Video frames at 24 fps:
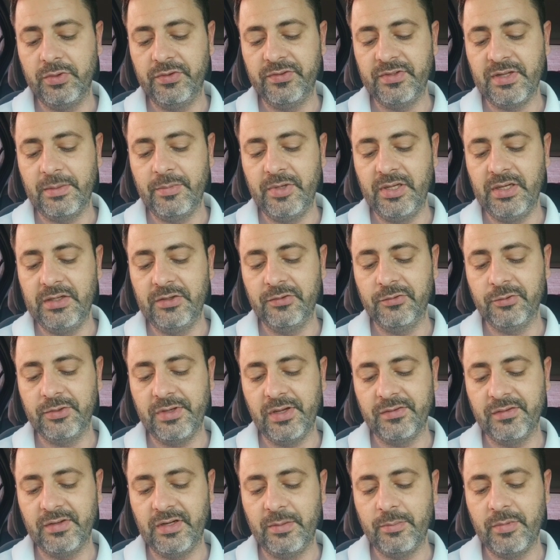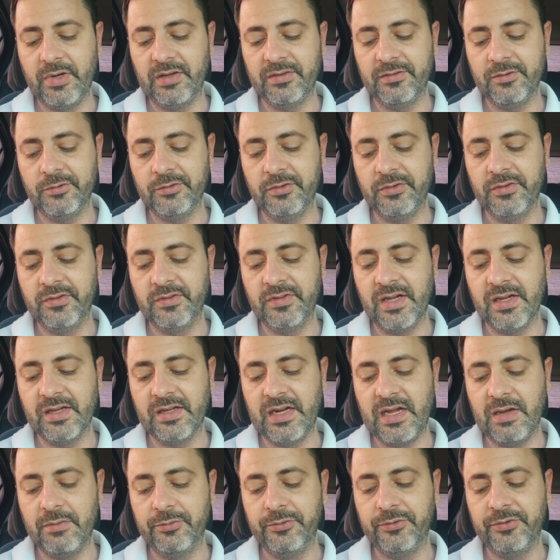estabeleço que a celebração de
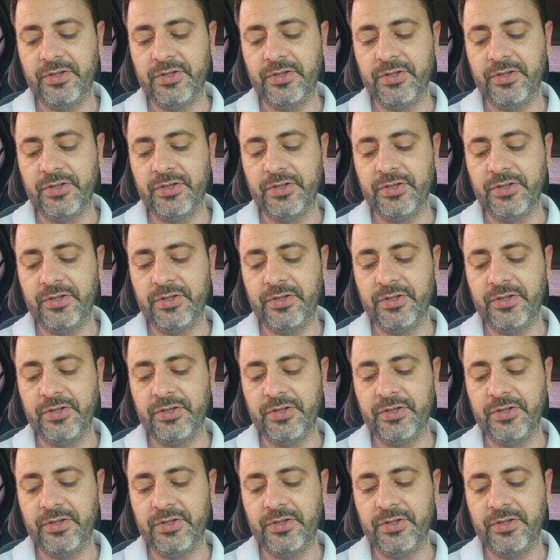desagravo